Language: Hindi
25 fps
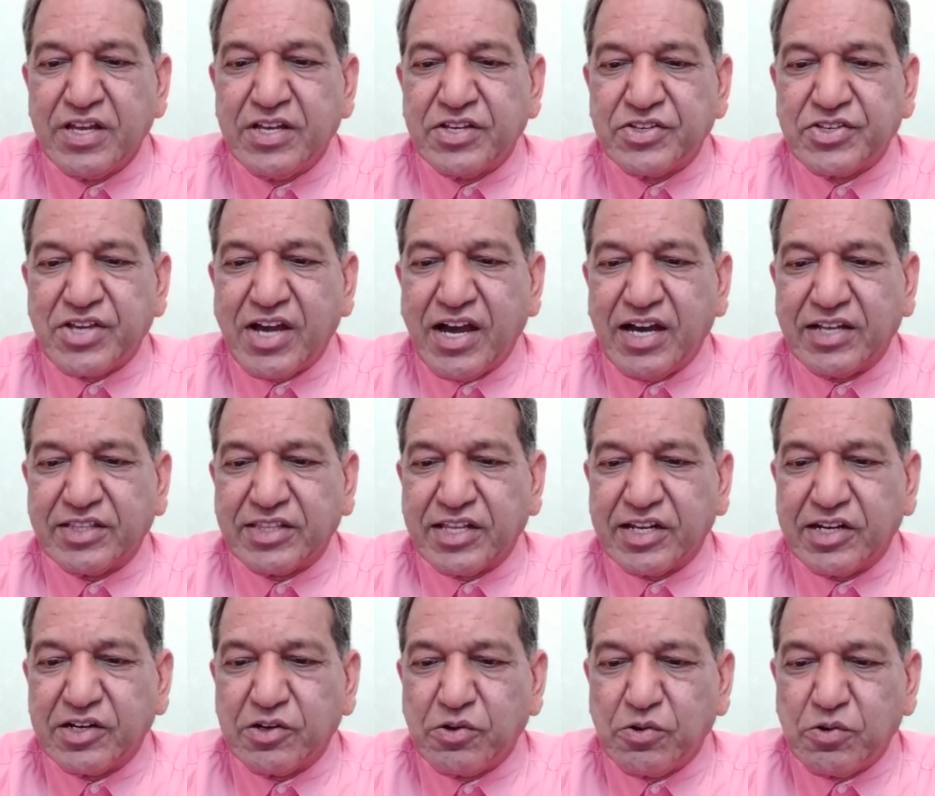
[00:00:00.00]
सात
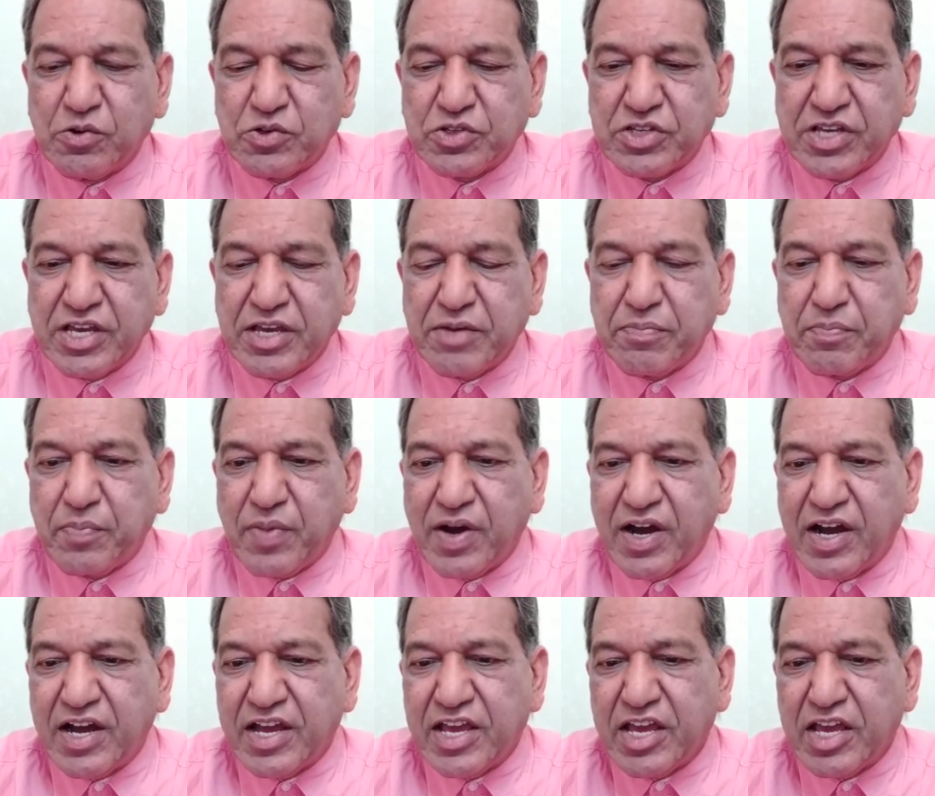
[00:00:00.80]
रंगों से
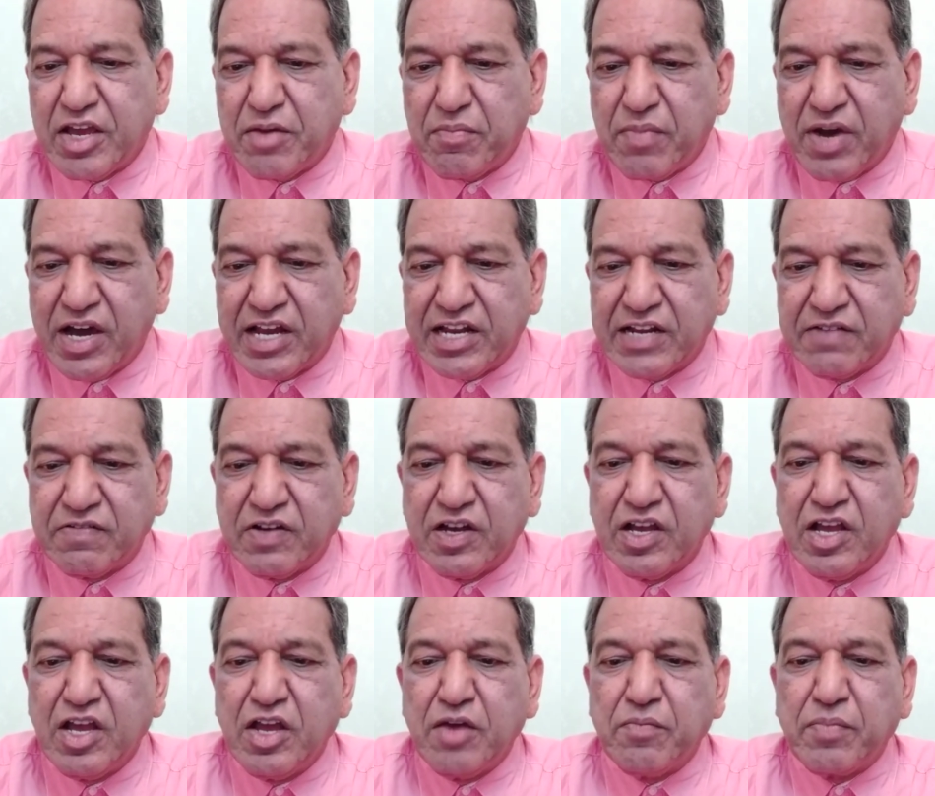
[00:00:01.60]
पाए मानव
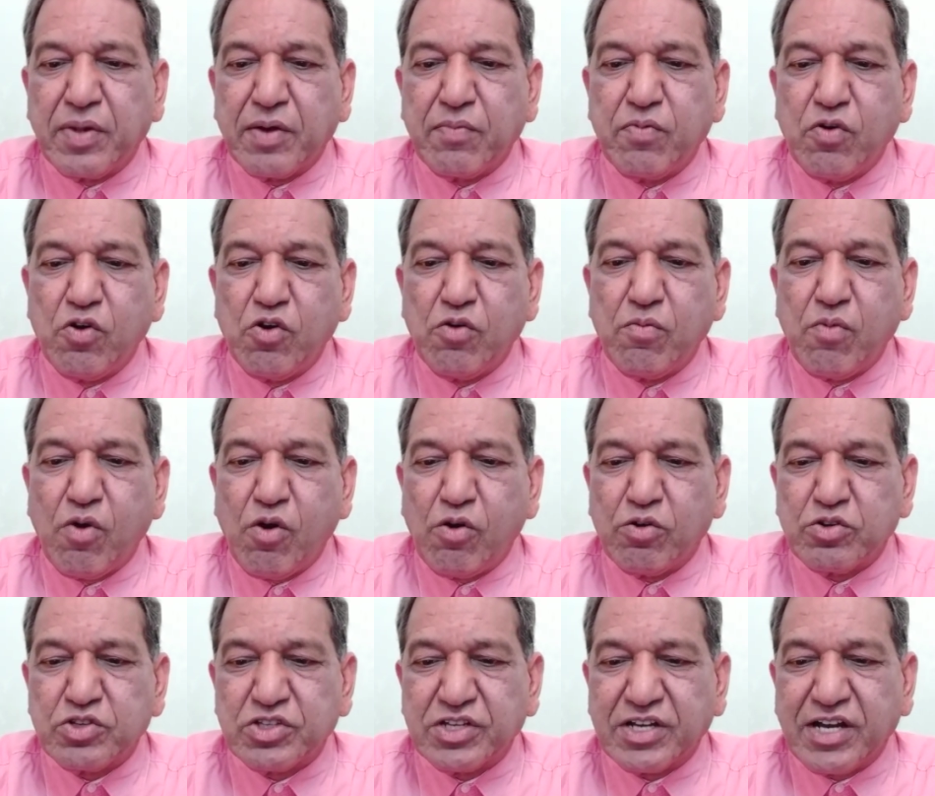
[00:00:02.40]
प्रभु
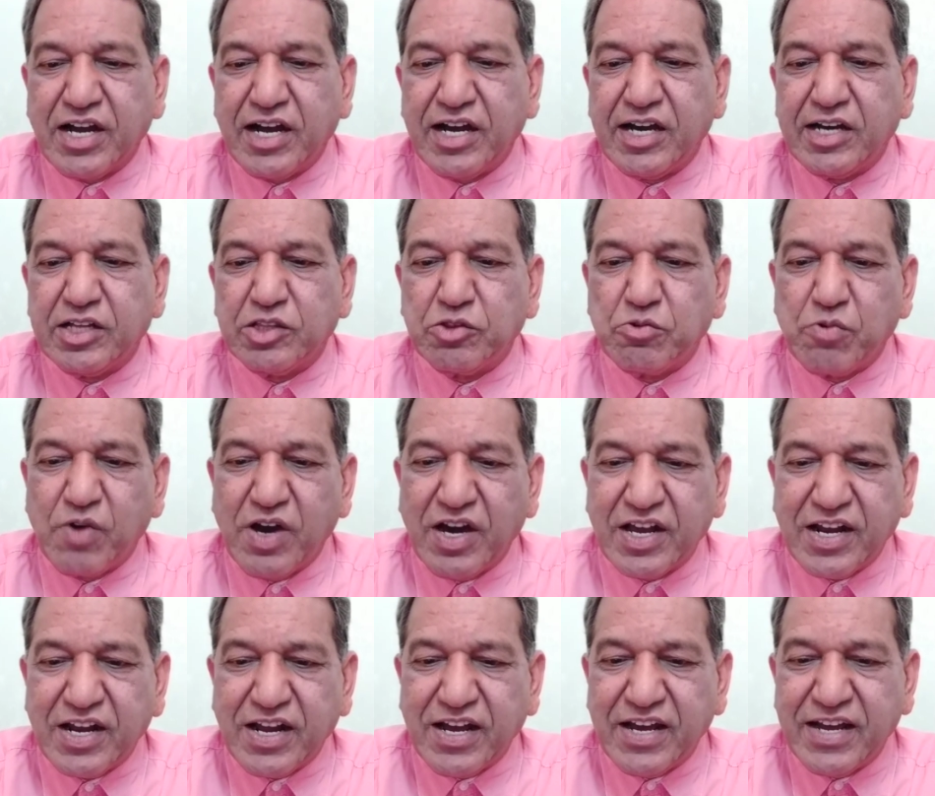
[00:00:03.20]
मोक्ष का
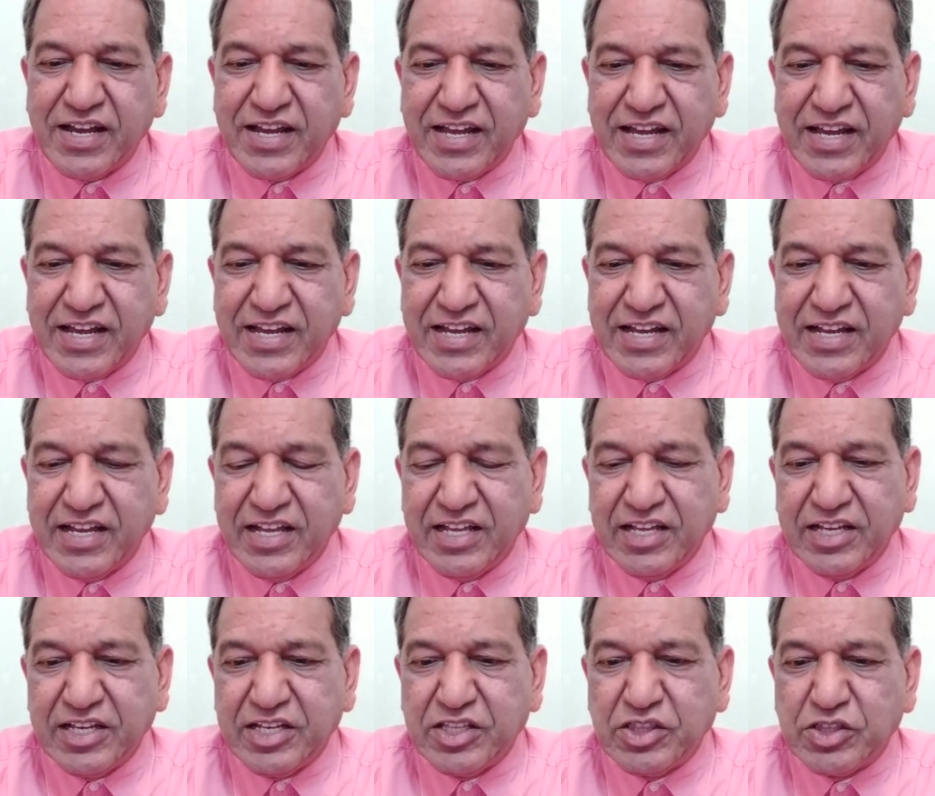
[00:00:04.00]
द्वारा है
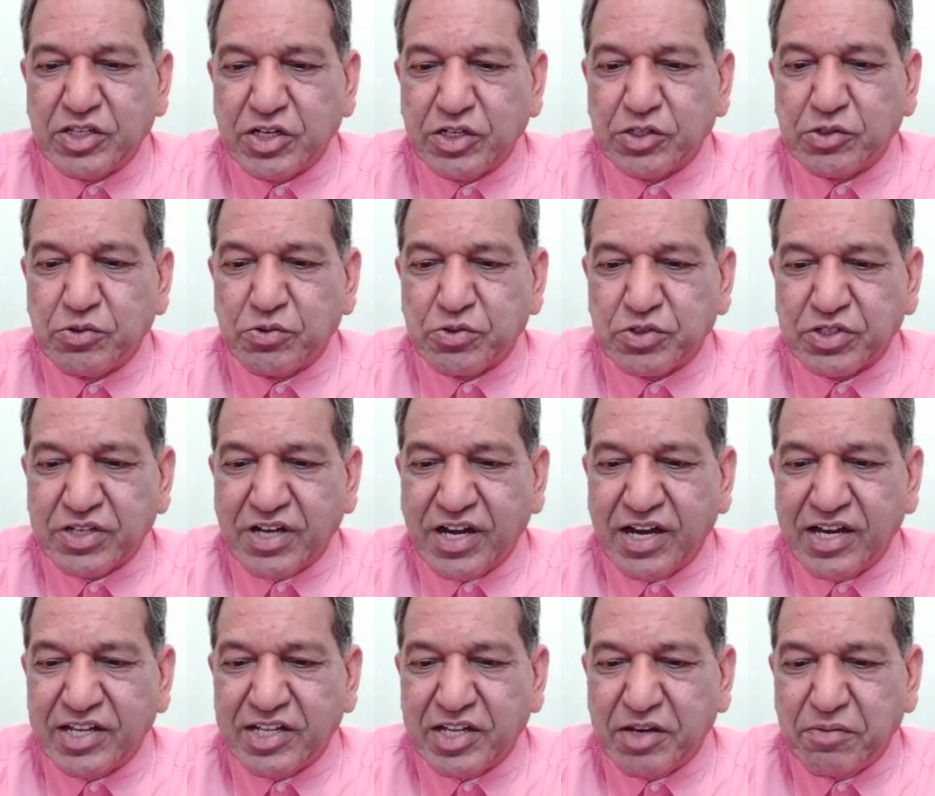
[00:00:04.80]
इंद्रधनुष
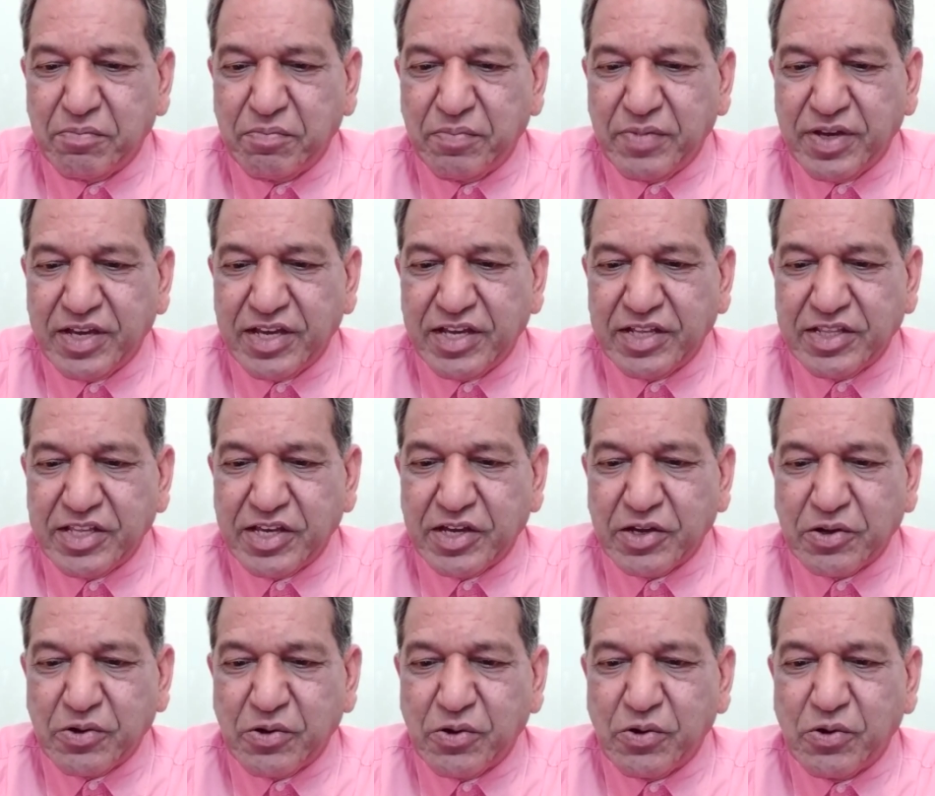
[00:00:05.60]
का नव में
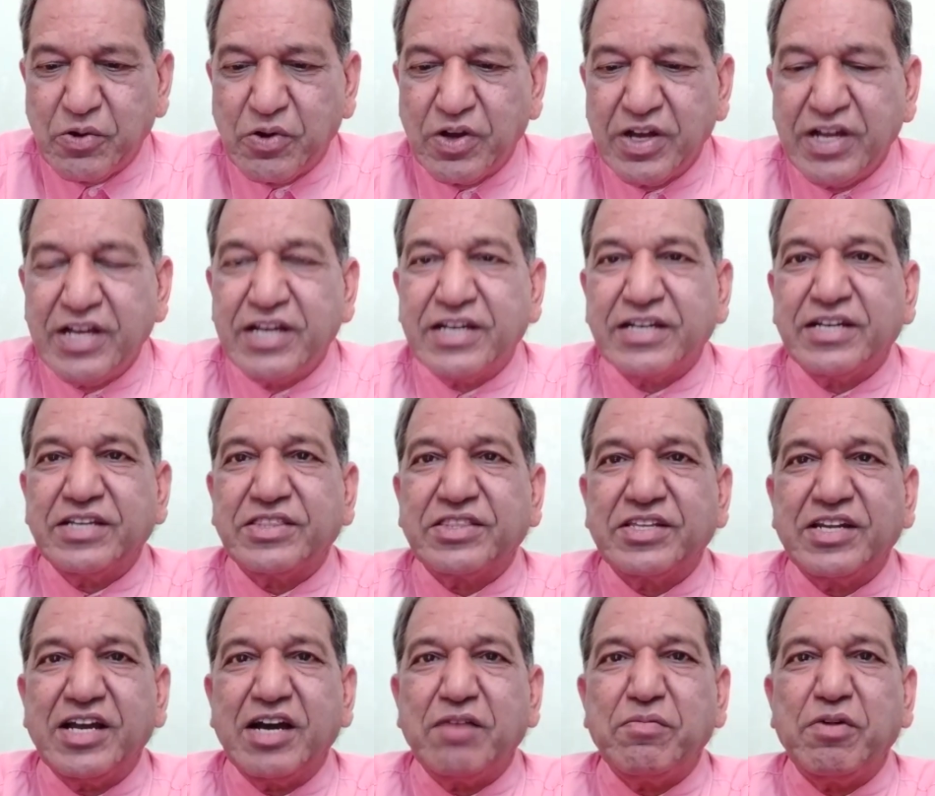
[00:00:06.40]
देखो
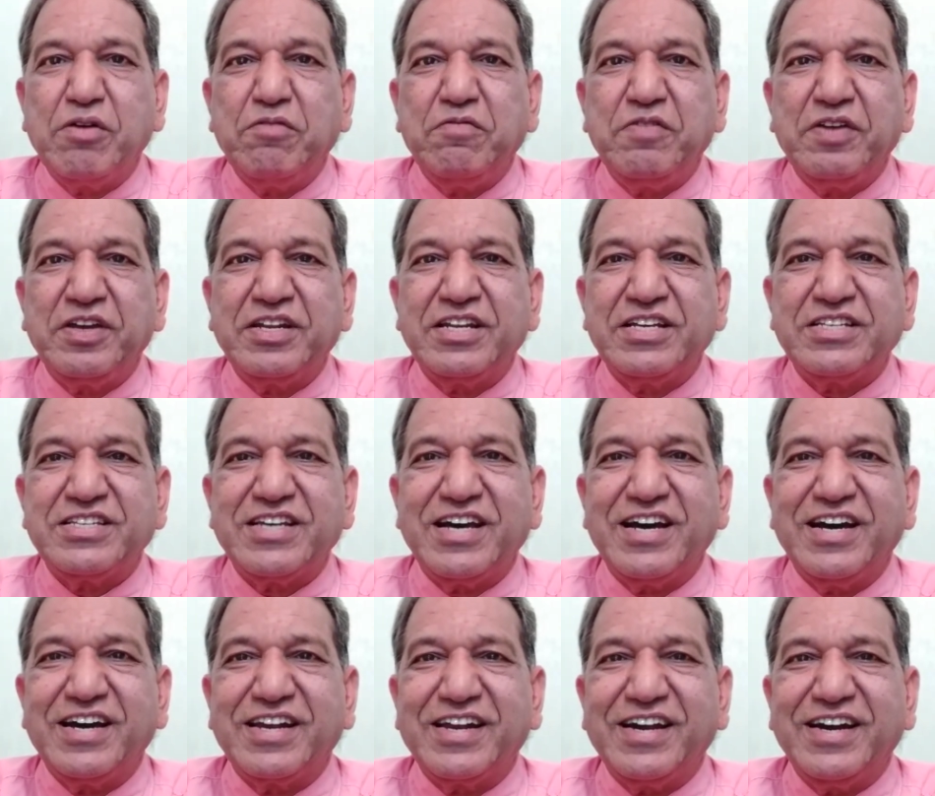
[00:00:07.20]
कितना भव्य
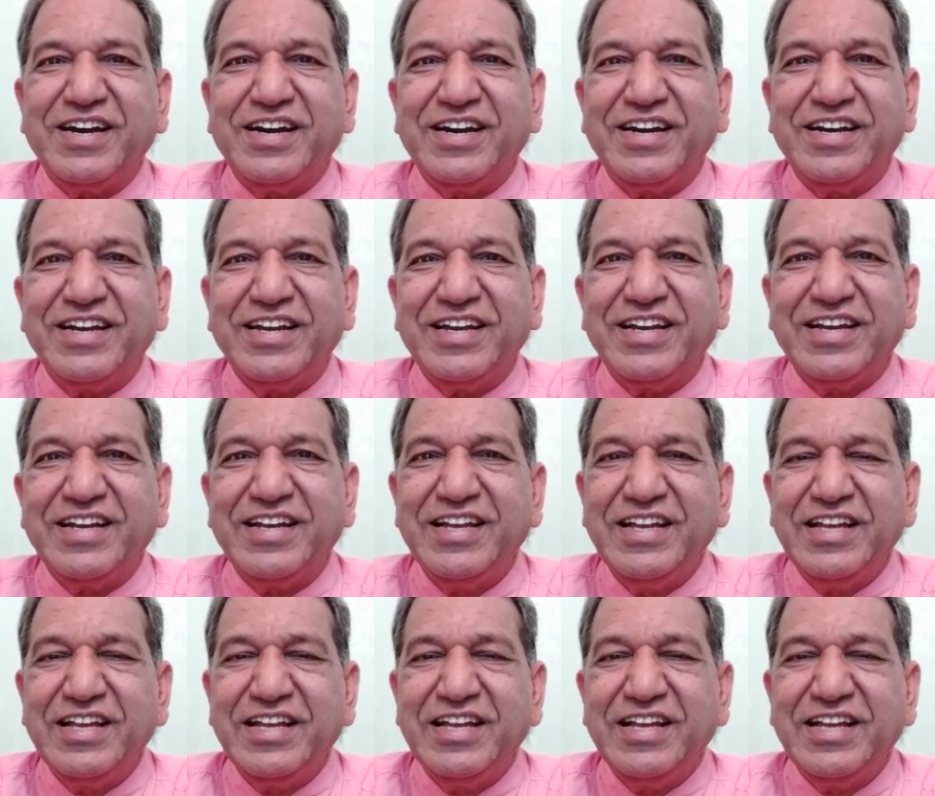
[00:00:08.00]
नजारा है